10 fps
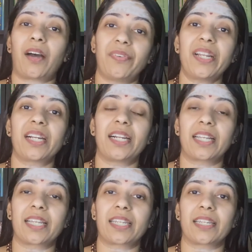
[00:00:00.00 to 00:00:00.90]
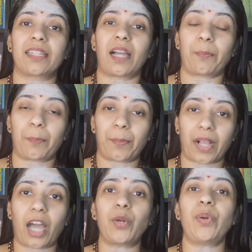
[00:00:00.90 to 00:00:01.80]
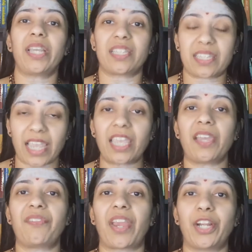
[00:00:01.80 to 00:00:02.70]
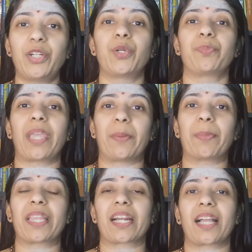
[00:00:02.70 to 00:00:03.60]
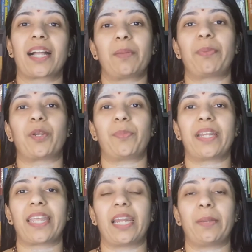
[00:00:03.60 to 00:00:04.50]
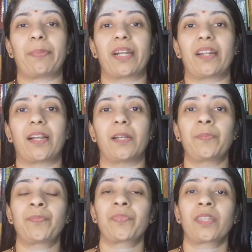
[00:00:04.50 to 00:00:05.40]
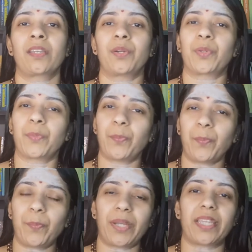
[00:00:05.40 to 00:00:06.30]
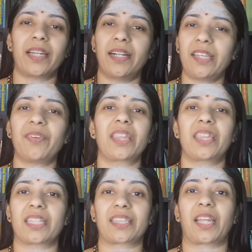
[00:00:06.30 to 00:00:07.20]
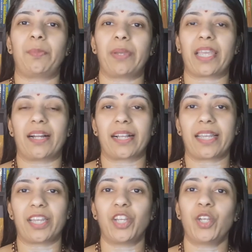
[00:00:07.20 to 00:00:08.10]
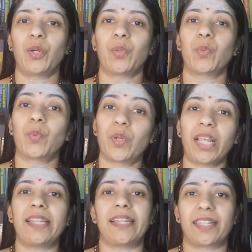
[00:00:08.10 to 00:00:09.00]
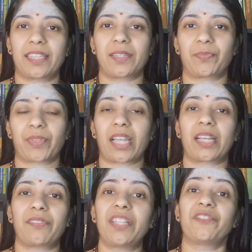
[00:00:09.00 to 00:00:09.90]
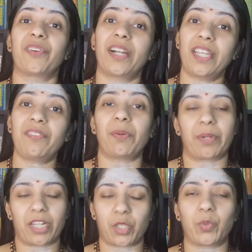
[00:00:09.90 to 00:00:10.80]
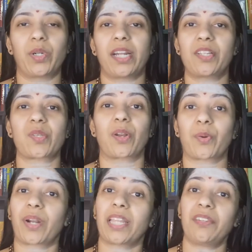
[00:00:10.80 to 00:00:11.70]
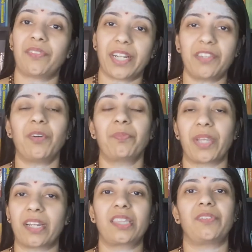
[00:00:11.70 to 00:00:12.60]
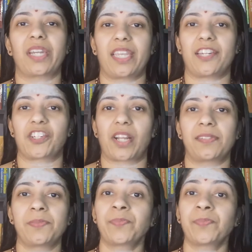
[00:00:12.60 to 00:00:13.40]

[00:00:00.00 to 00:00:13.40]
அவர்களுக்கு கருணை செய்ய வேண்டும் என்பதற்காக பெருமான் என்ன பண்ணுறான் ரொம்ப எளிவந்த தன்மையாக உடல் எடுத்து அதாவது வடிவம் எடுத்து உடல்னு சொல்லக்கூடாது வடிவம் எடுத்து வருகின்றான்